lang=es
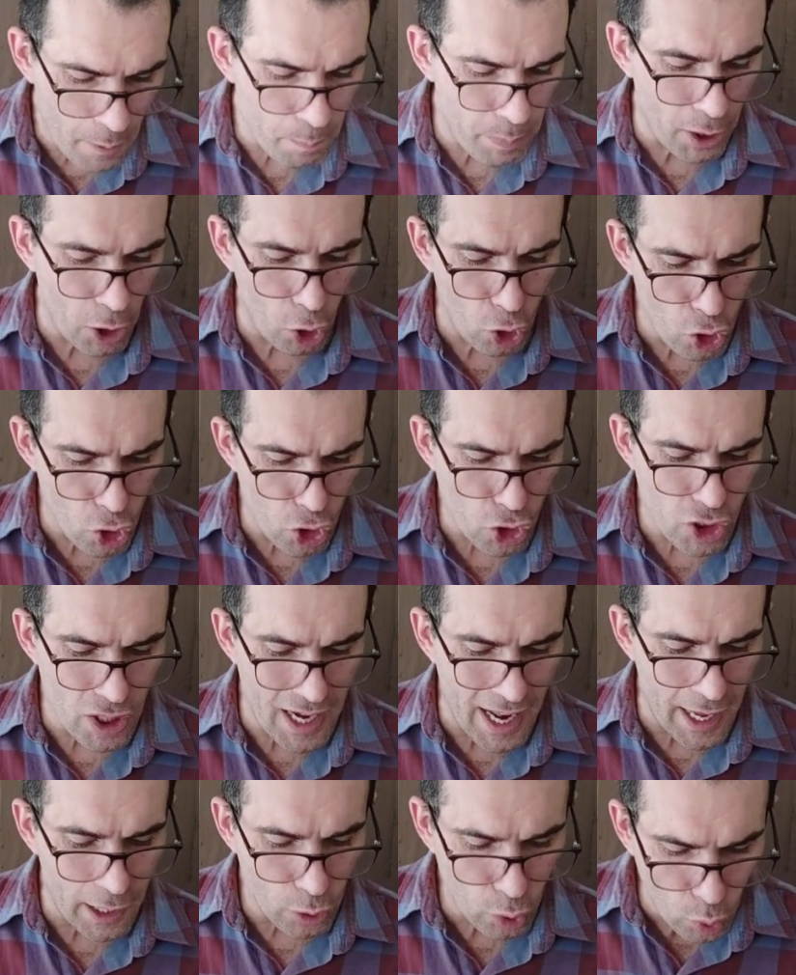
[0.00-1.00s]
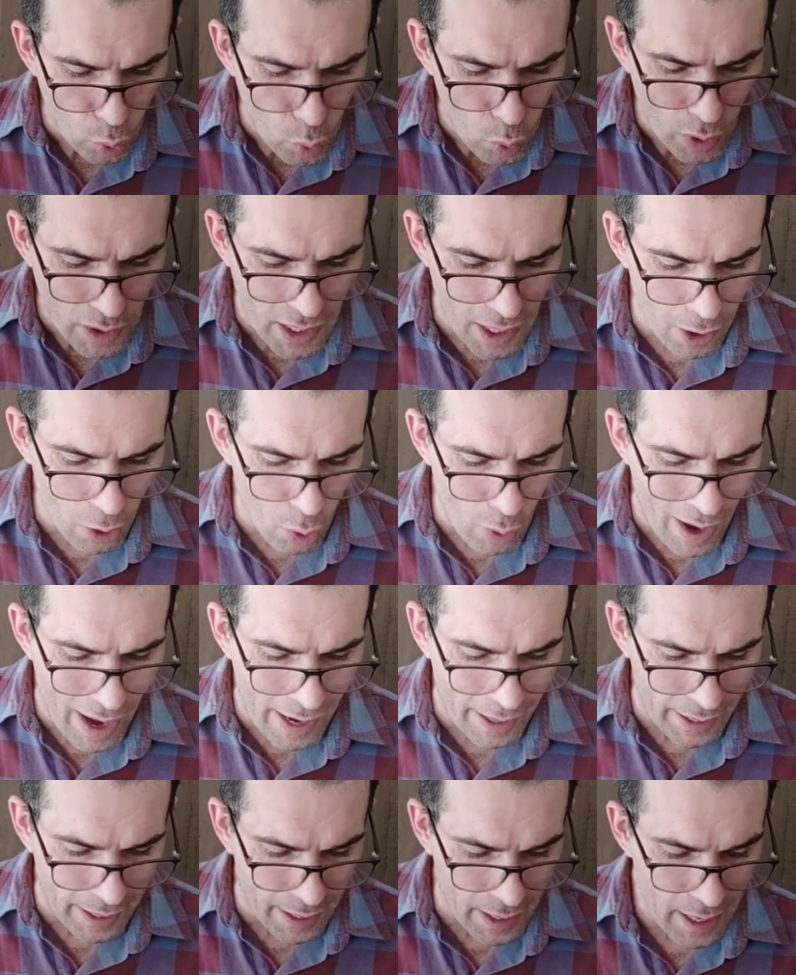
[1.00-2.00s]
pero no serás tú quien lo
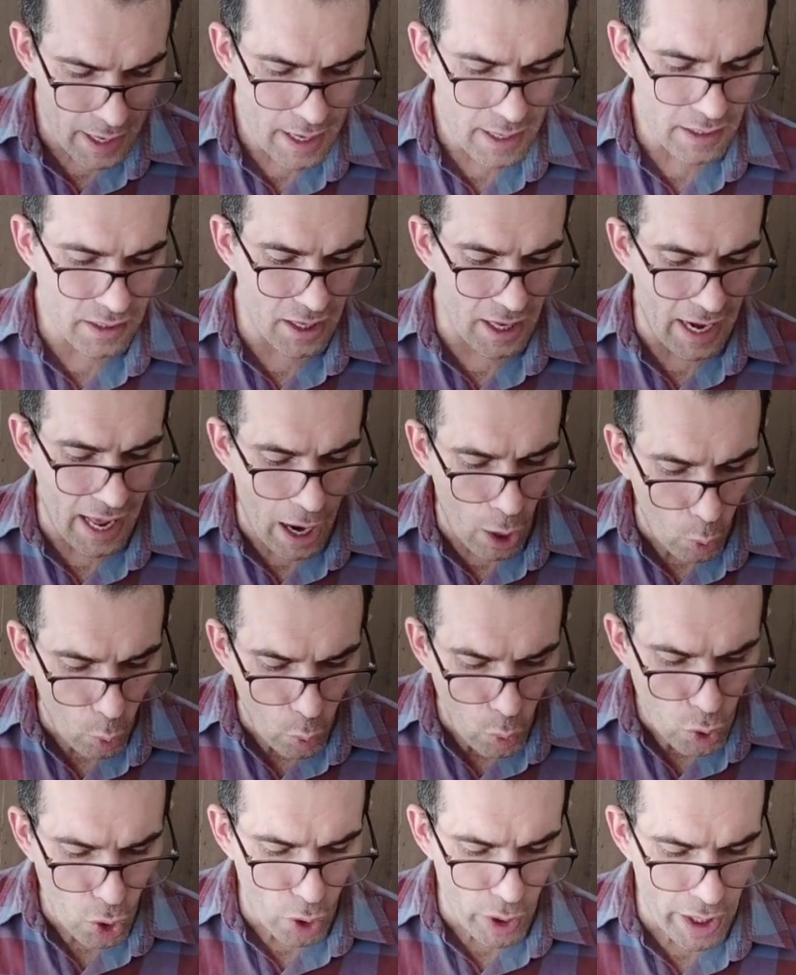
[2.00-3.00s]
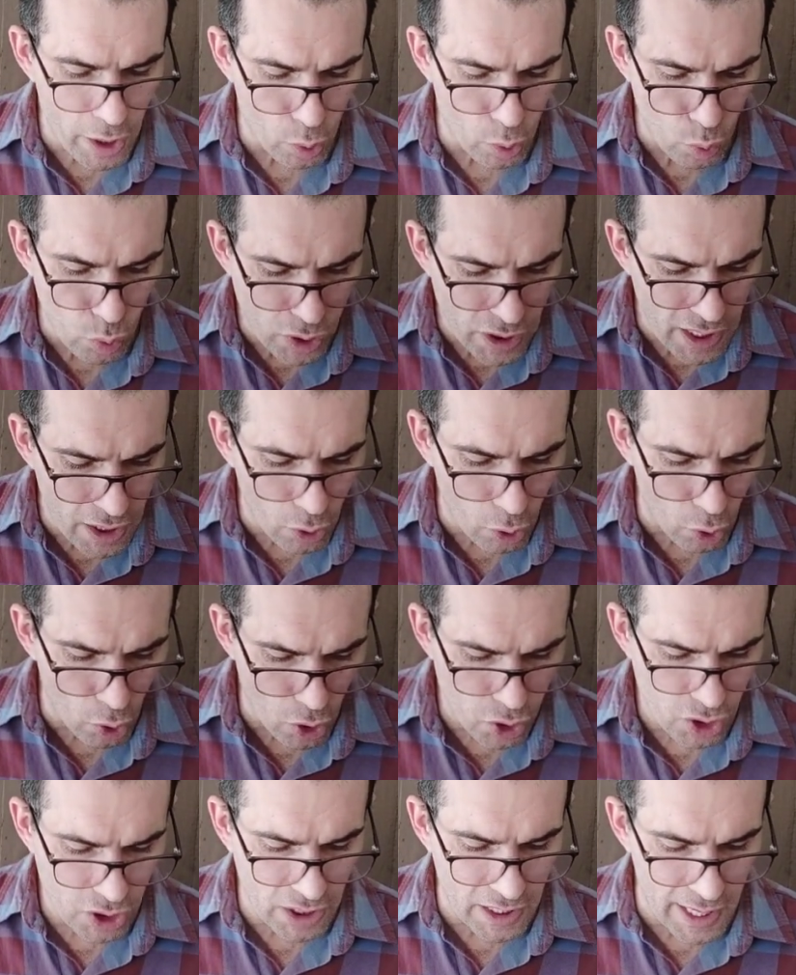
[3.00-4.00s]
haga, será uno de tus
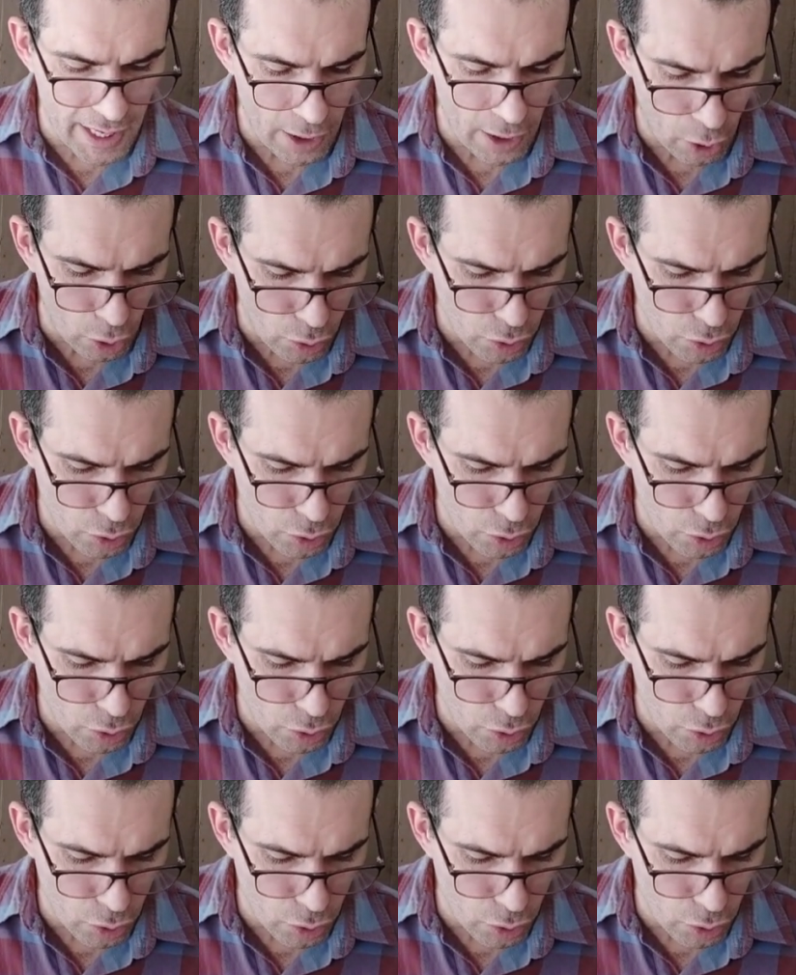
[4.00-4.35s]
hijos quien